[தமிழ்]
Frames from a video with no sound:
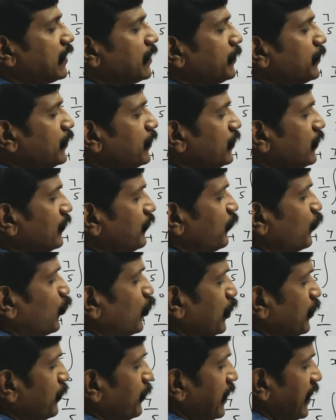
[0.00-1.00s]
அப்போது
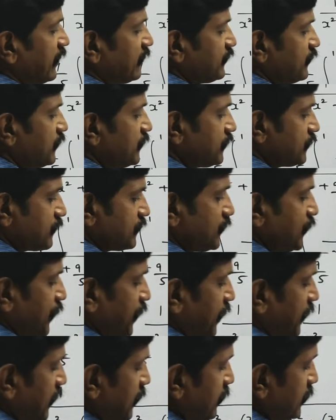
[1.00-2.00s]
ஒன் பை
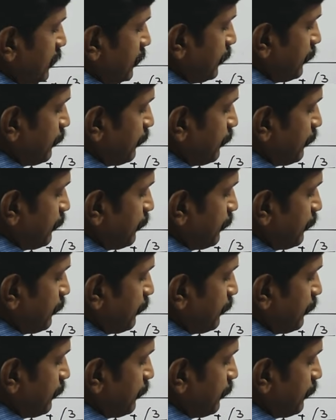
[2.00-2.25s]
ஃபிஃப்டீன்